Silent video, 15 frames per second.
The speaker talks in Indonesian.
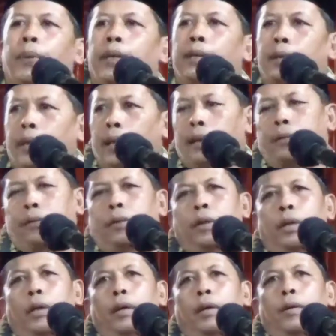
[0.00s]

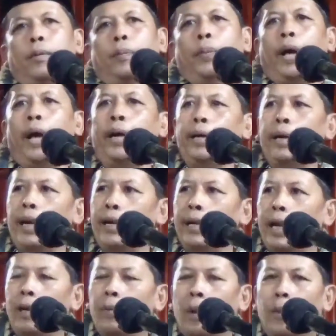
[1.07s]
penting.
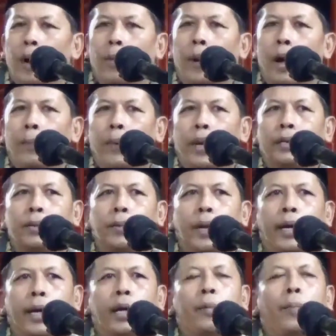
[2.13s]
Peranan dari bapak-bapak
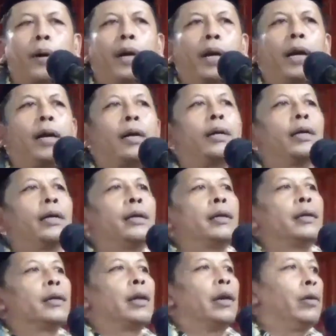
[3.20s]
sebagai kepala
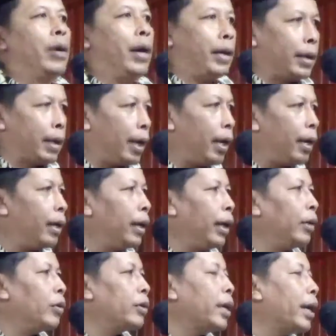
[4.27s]
keluarga
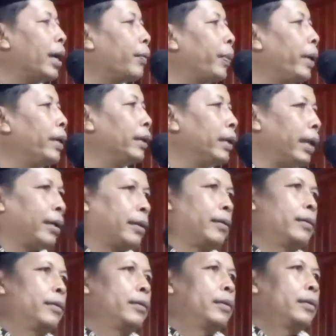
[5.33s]
itu sangat
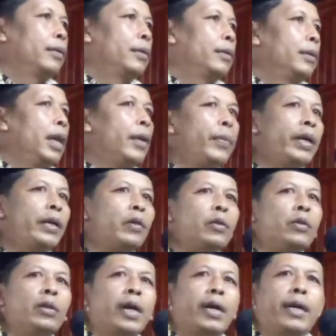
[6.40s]
penting. Dan
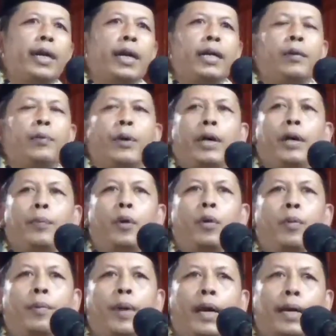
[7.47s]
begitu juga dengan
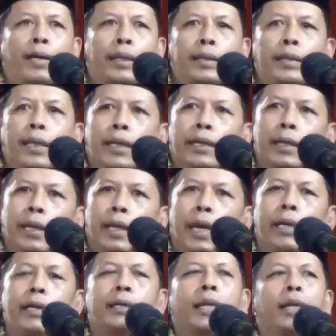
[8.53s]
ibu-ibu, maka
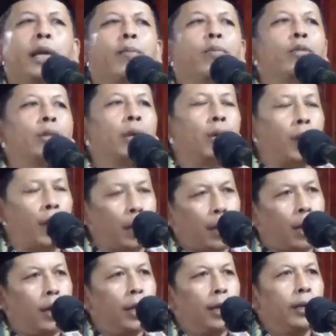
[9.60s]
terjadilah di sana
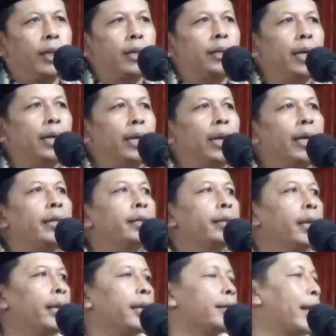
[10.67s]
musyawarah, terjadilah di
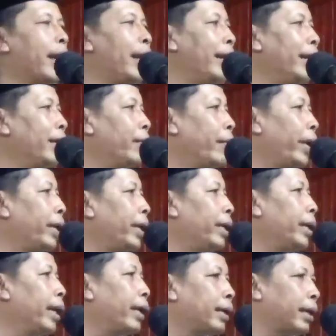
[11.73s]
sana saling
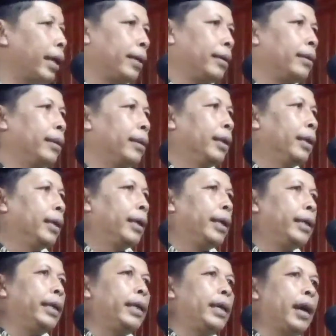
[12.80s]
mengingatkan.
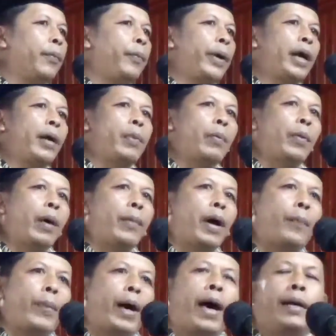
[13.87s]
Ketika para
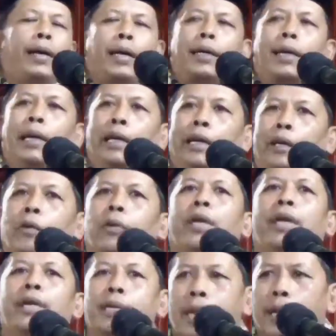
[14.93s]
bapak-bapak ada keliru,
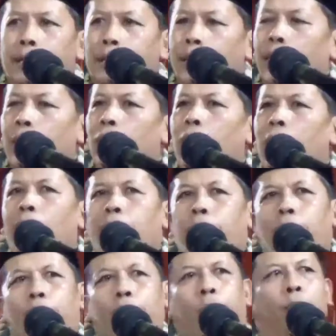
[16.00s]
ingatkan oleh
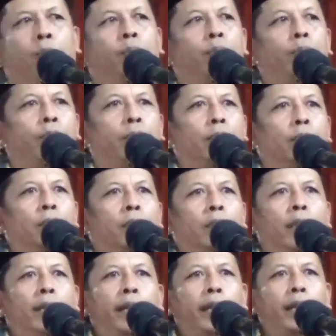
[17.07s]
ibu-ibu.
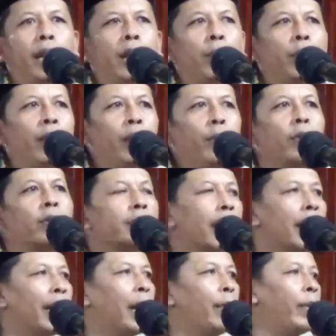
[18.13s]
Ketika ibu-ibu
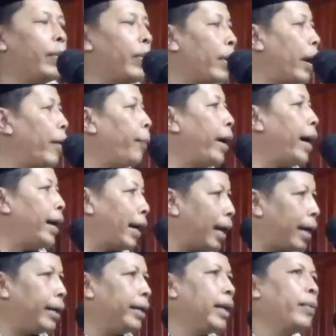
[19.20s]
salah,
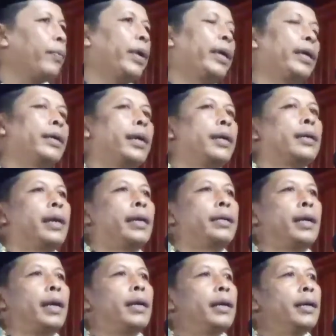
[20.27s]
bapak-bapaklah yang
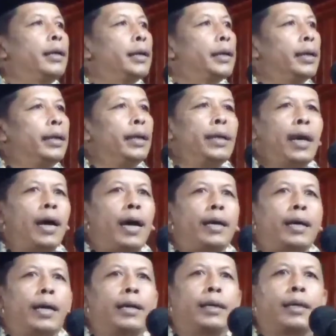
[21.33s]
mengingatkannya. Ketika
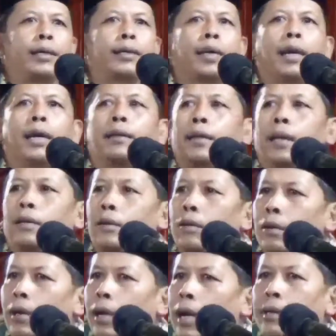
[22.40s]
anak kita salah,
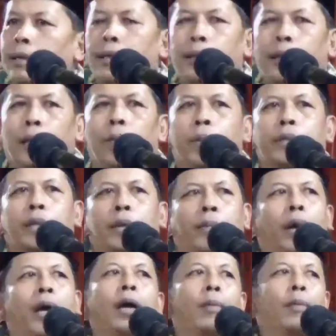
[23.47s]
tegurlah secara
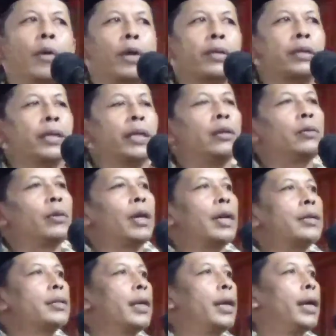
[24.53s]
bersama bahwasanya itu
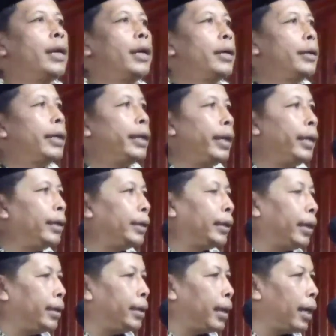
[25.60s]
adalah salah. Jadi
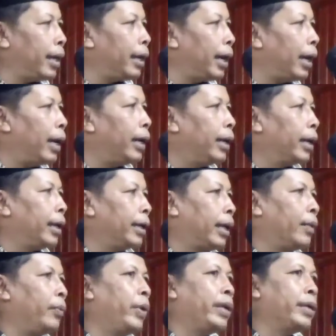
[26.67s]
intinya adalah
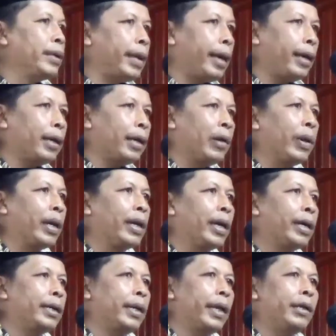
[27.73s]
kita bingkai
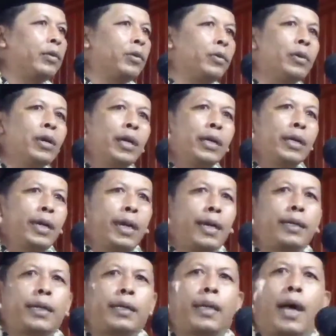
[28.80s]
keluarga kita itu
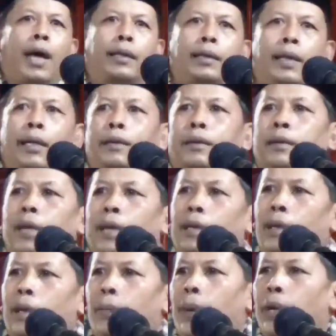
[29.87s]
dengan ketaatan
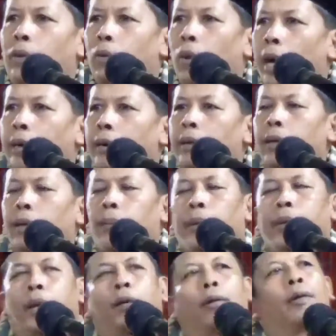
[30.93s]
dan kepatuhan
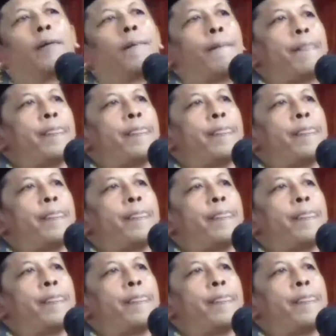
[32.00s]
kepada Allah.